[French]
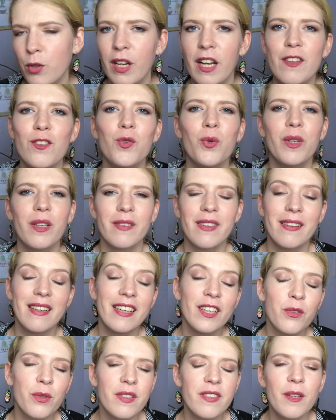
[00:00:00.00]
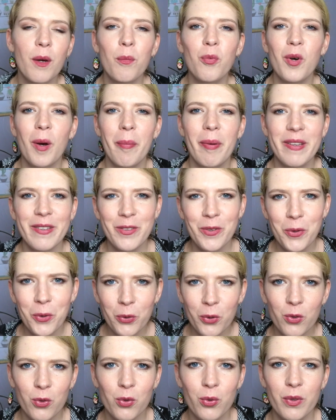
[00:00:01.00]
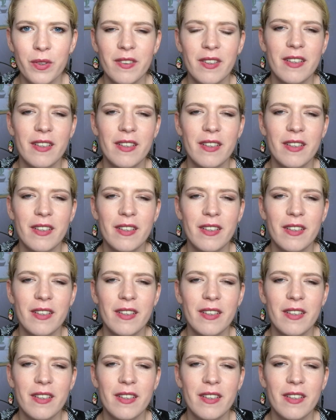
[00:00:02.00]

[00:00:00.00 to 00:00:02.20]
voilà, si on réussit un peu à passer au-dessus,